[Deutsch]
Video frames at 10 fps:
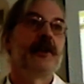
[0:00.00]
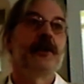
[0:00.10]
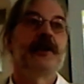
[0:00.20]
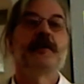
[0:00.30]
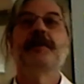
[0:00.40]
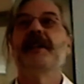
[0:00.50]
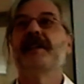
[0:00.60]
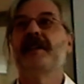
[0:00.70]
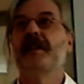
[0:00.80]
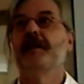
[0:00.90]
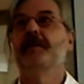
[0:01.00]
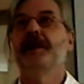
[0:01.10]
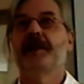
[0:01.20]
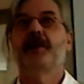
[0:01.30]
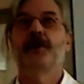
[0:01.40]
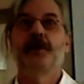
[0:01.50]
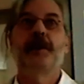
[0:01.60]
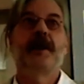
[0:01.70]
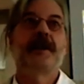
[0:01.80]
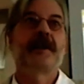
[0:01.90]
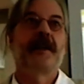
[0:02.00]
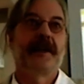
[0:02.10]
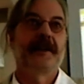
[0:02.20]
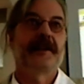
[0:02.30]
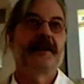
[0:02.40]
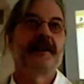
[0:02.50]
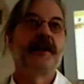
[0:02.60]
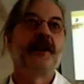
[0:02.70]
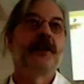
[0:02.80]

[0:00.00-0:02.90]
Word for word: Und im Prinzip ist auch überall gleich.